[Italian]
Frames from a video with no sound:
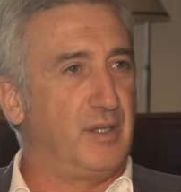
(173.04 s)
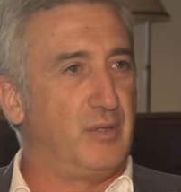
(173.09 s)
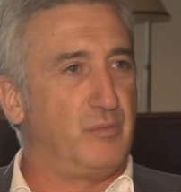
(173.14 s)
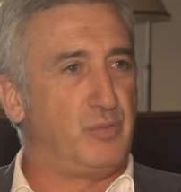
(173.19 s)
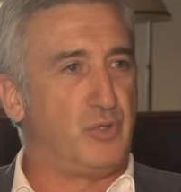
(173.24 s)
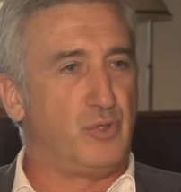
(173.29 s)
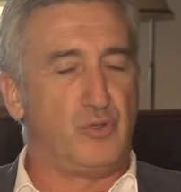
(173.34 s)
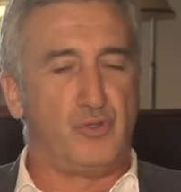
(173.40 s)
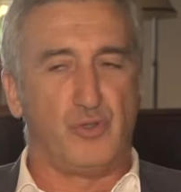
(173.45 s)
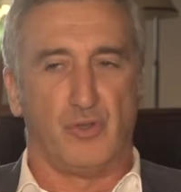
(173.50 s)

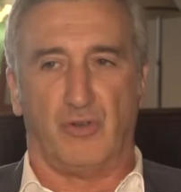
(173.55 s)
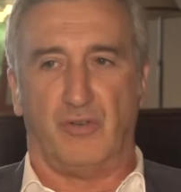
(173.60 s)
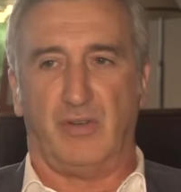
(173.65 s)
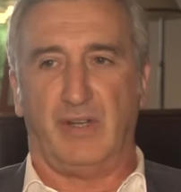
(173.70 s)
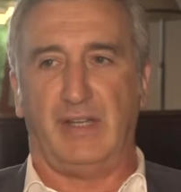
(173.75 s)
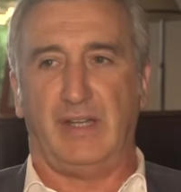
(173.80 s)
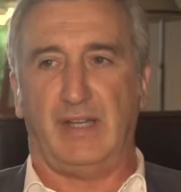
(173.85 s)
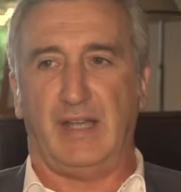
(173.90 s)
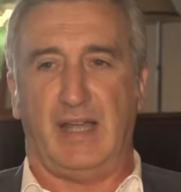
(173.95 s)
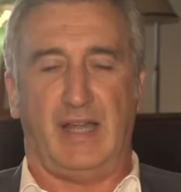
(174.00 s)
più
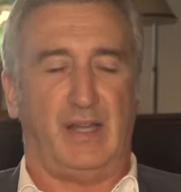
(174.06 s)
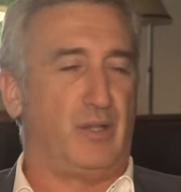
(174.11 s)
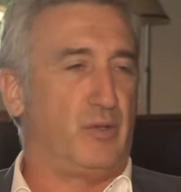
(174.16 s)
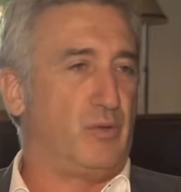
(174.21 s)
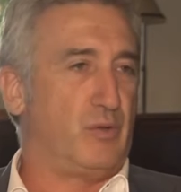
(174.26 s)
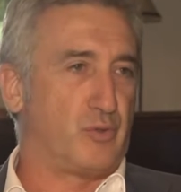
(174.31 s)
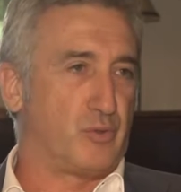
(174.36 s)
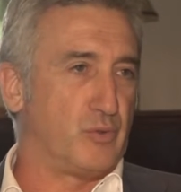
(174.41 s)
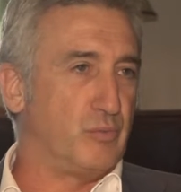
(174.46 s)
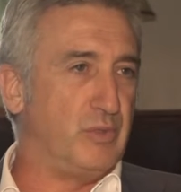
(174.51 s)
giovani
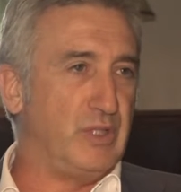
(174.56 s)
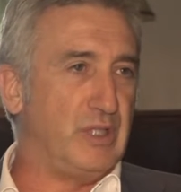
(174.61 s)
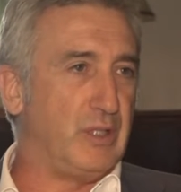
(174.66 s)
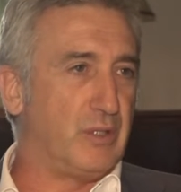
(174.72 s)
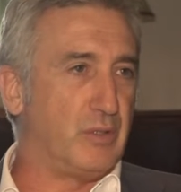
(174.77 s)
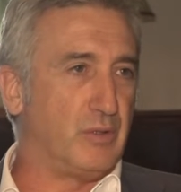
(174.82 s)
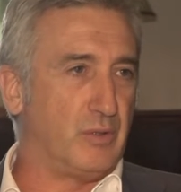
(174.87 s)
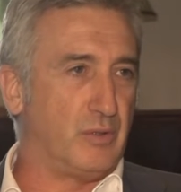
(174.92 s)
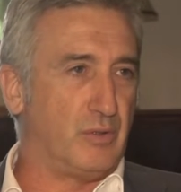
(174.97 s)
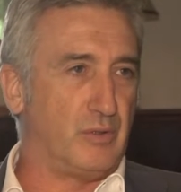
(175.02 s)
hanno
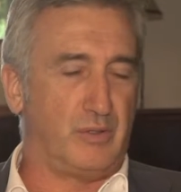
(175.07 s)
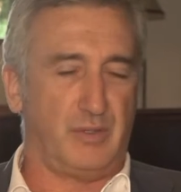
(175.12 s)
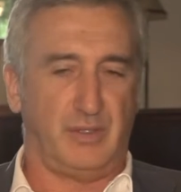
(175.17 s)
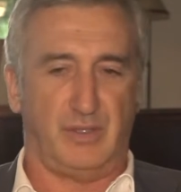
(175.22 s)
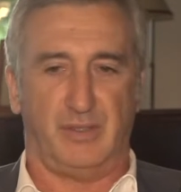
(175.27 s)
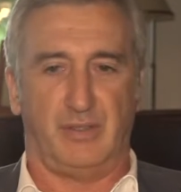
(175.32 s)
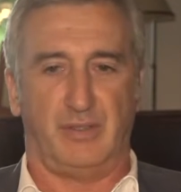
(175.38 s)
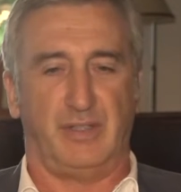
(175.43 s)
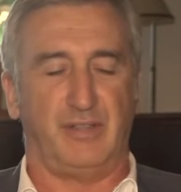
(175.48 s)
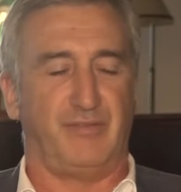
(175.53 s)
subito
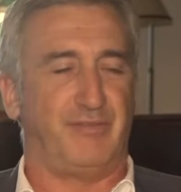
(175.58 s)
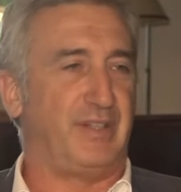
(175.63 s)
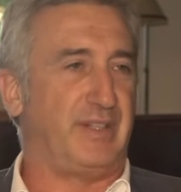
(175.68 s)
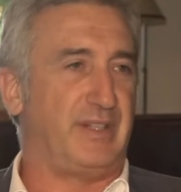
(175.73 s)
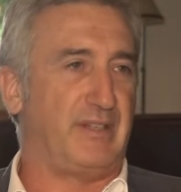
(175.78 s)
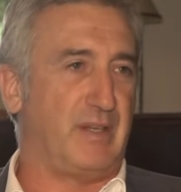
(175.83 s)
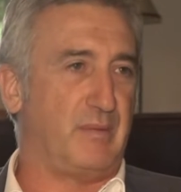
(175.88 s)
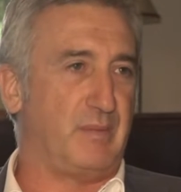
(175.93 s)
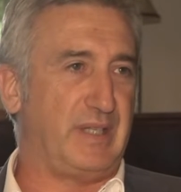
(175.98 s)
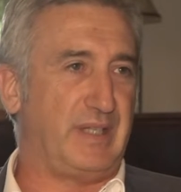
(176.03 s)
eh,
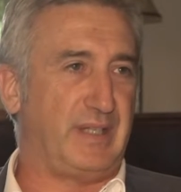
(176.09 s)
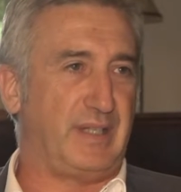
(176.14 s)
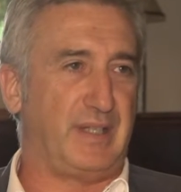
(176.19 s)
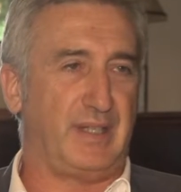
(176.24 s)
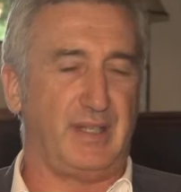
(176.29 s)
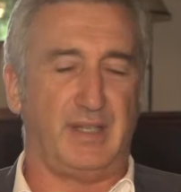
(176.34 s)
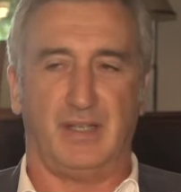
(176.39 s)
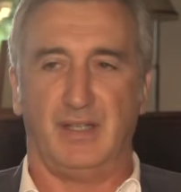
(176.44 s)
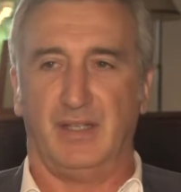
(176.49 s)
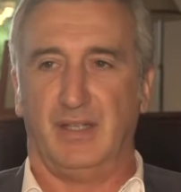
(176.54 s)

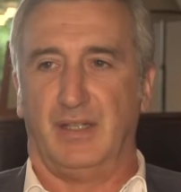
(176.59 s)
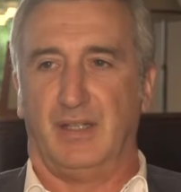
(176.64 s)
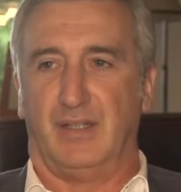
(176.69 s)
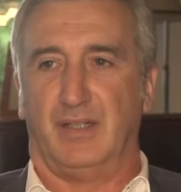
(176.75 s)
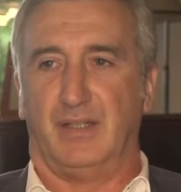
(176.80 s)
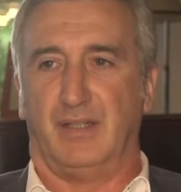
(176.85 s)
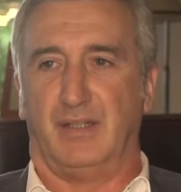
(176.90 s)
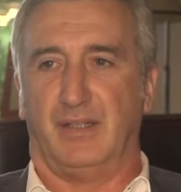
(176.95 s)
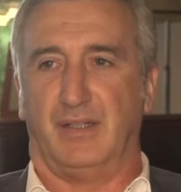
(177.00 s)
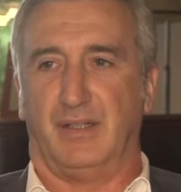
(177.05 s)
effettivamente
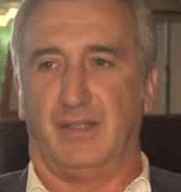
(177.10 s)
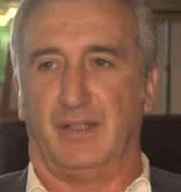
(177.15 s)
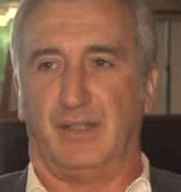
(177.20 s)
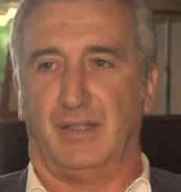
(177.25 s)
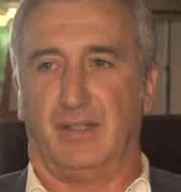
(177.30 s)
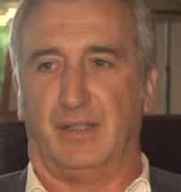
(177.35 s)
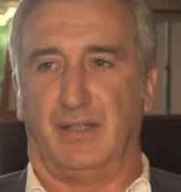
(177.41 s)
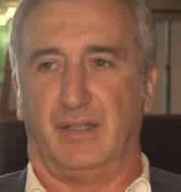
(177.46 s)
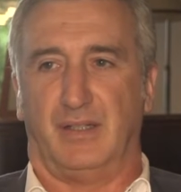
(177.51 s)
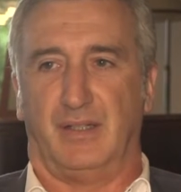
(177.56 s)

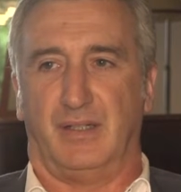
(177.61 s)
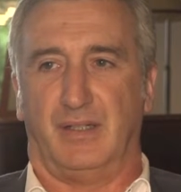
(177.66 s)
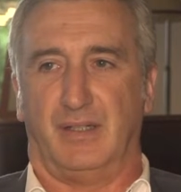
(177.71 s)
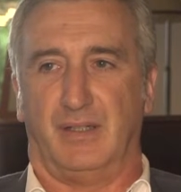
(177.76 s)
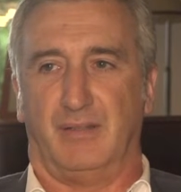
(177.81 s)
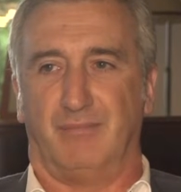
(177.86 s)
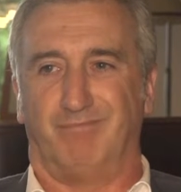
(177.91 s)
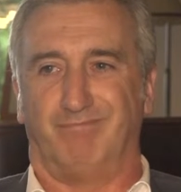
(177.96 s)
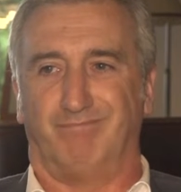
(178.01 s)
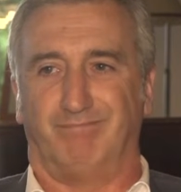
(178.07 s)

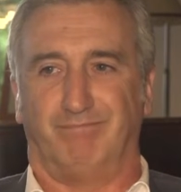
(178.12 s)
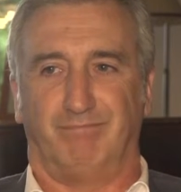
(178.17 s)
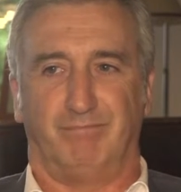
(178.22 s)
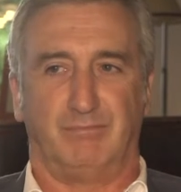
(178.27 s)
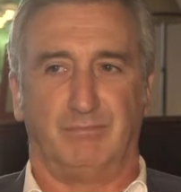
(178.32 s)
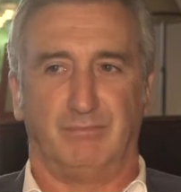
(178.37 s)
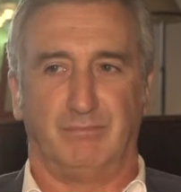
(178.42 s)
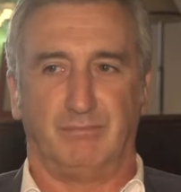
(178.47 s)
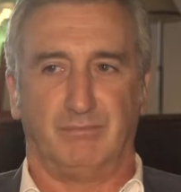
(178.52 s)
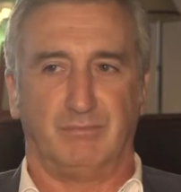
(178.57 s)
eh,
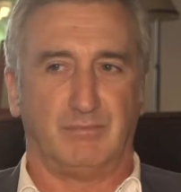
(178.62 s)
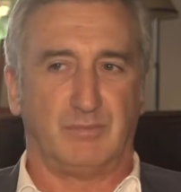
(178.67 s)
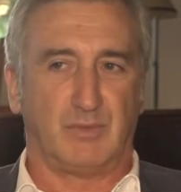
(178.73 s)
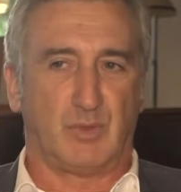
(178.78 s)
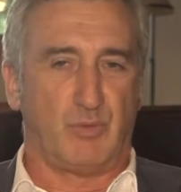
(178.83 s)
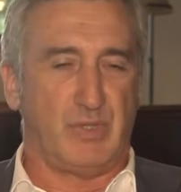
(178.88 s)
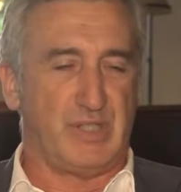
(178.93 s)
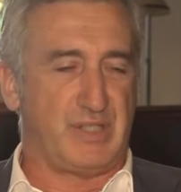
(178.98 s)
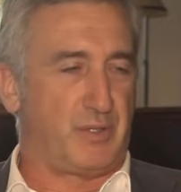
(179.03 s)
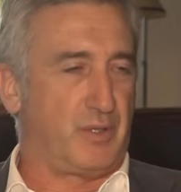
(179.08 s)

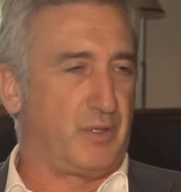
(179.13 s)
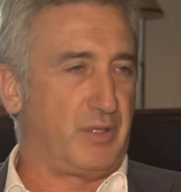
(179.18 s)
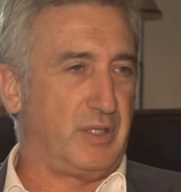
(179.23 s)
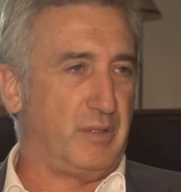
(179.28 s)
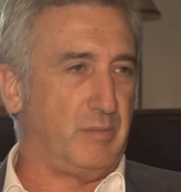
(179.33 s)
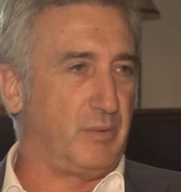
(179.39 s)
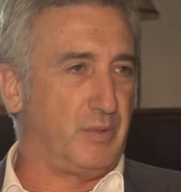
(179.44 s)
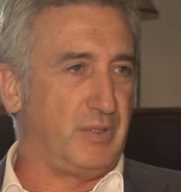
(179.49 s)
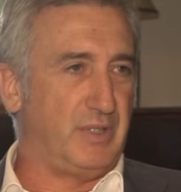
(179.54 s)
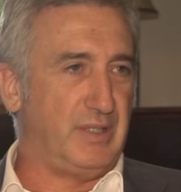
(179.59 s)
questo
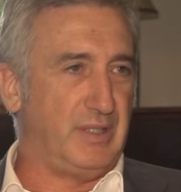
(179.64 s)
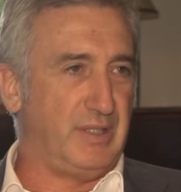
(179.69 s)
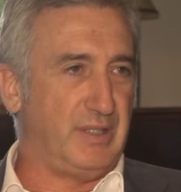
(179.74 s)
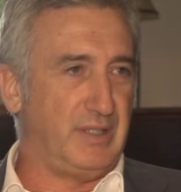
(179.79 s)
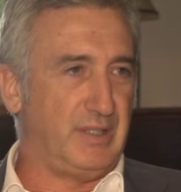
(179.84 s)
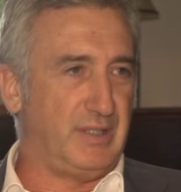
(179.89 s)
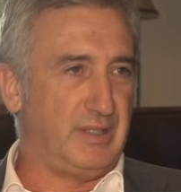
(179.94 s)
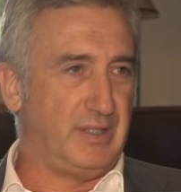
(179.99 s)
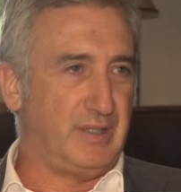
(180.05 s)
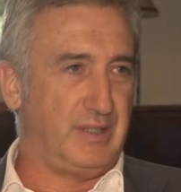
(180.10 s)
tipo
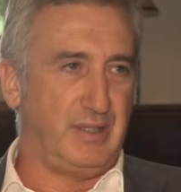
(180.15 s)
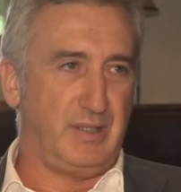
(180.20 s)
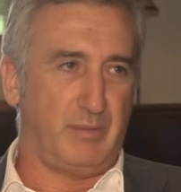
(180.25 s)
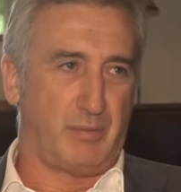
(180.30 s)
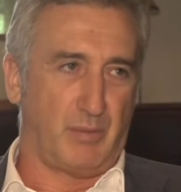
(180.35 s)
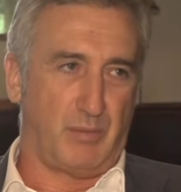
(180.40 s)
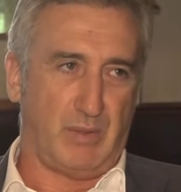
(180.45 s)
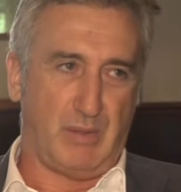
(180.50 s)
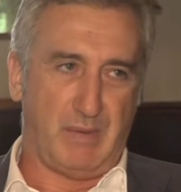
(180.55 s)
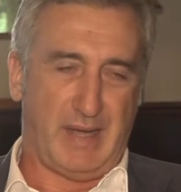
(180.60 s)
di, di,
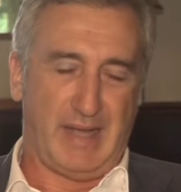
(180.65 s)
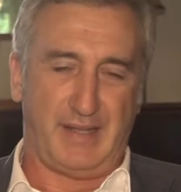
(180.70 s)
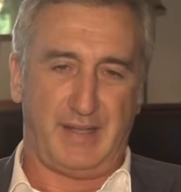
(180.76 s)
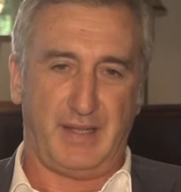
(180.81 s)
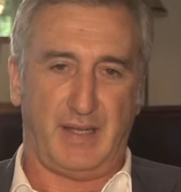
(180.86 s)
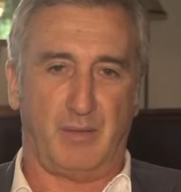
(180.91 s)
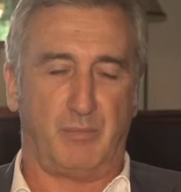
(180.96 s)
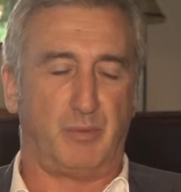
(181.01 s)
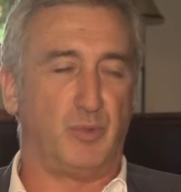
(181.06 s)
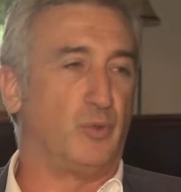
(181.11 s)

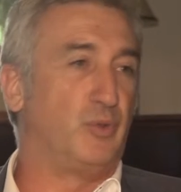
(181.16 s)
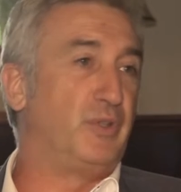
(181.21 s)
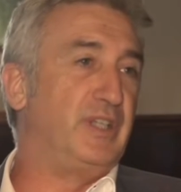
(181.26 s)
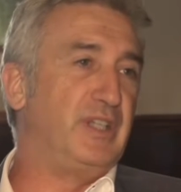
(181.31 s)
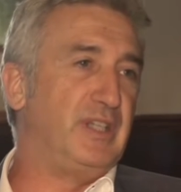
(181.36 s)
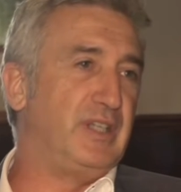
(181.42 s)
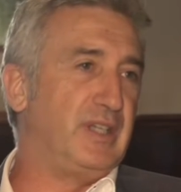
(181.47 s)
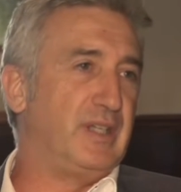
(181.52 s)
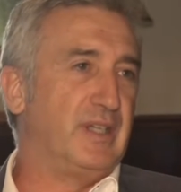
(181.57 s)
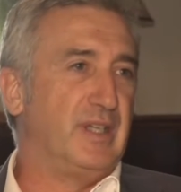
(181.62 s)
problematica, più
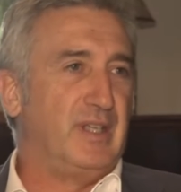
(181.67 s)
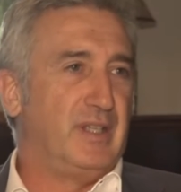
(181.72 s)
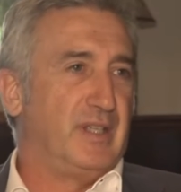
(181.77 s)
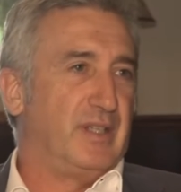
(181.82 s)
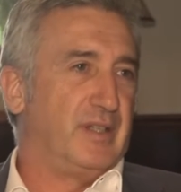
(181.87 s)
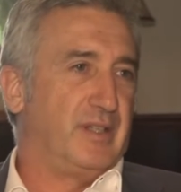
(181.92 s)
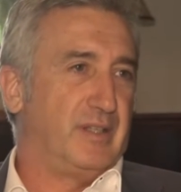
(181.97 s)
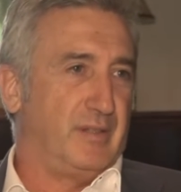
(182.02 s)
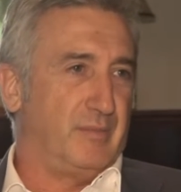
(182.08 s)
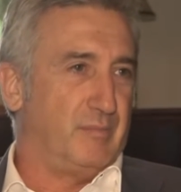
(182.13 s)
di
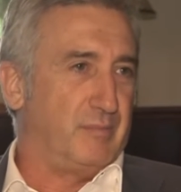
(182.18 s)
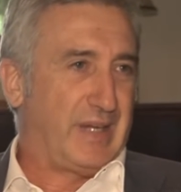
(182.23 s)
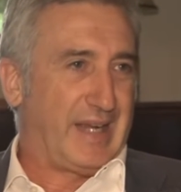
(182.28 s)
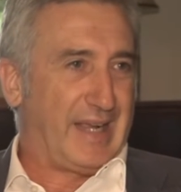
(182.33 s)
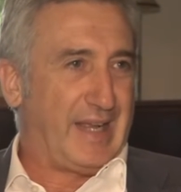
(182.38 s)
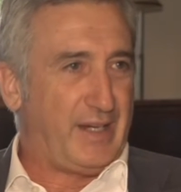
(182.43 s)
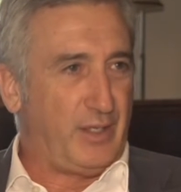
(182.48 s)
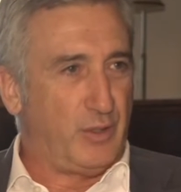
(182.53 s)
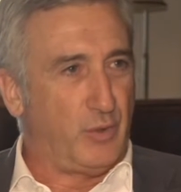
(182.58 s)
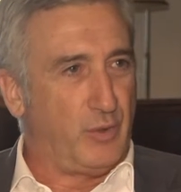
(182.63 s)
eh,
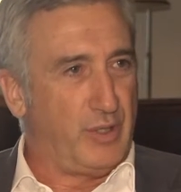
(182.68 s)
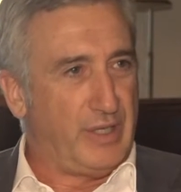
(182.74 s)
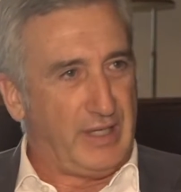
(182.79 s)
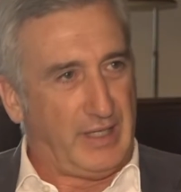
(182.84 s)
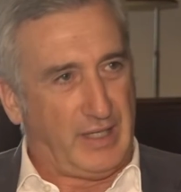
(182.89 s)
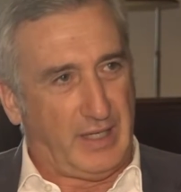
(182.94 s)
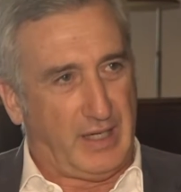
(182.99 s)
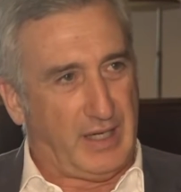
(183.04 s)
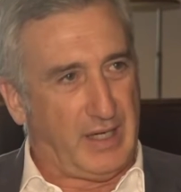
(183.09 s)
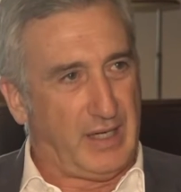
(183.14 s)
magari noi
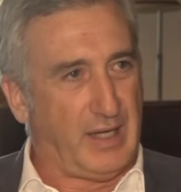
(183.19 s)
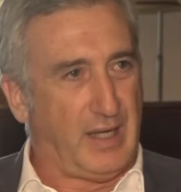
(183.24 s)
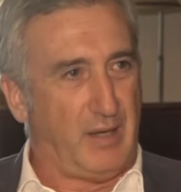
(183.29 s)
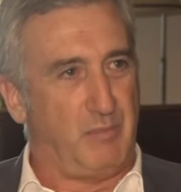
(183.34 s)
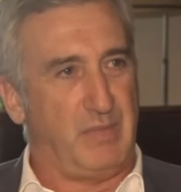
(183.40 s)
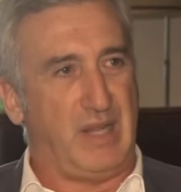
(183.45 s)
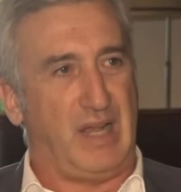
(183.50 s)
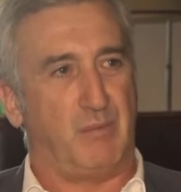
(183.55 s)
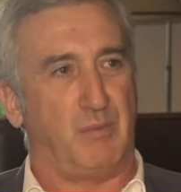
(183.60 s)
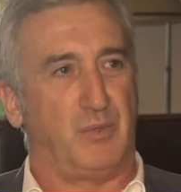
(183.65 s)
che
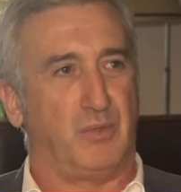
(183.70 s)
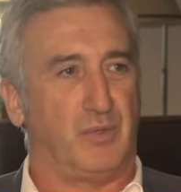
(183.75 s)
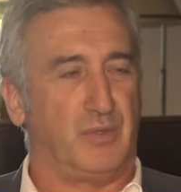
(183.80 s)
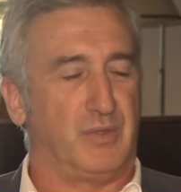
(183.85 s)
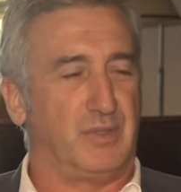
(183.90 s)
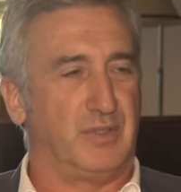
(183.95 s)
abbiamo